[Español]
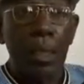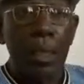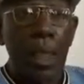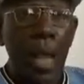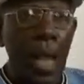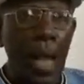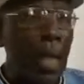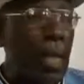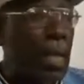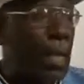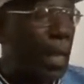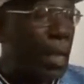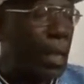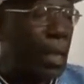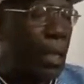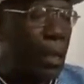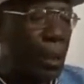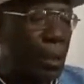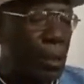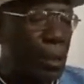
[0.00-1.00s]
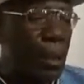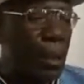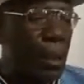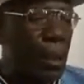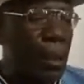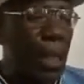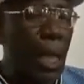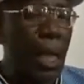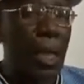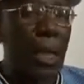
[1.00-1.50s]
Ya desde ahí,
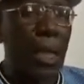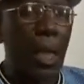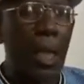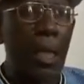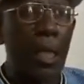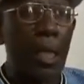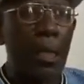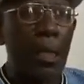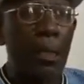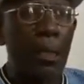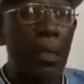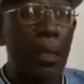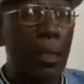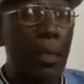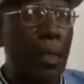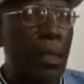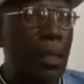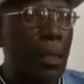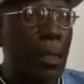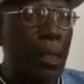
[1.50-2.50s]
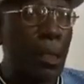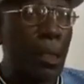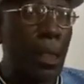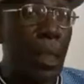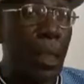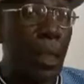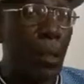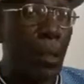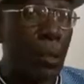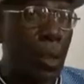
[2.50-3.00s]
ya de ahí,
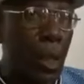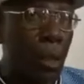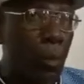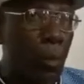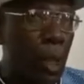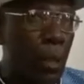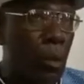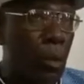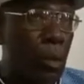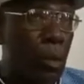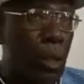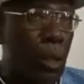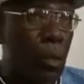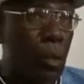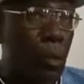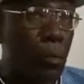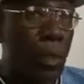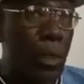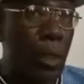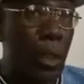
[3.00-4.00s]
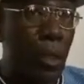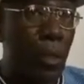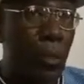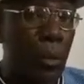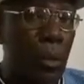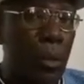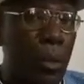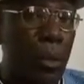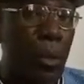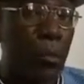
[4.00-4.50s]
los temas estos de Ignacio
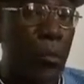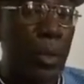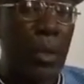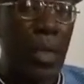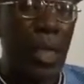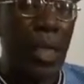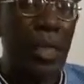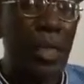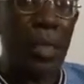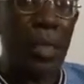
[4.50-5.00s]
Piñero se empiezan a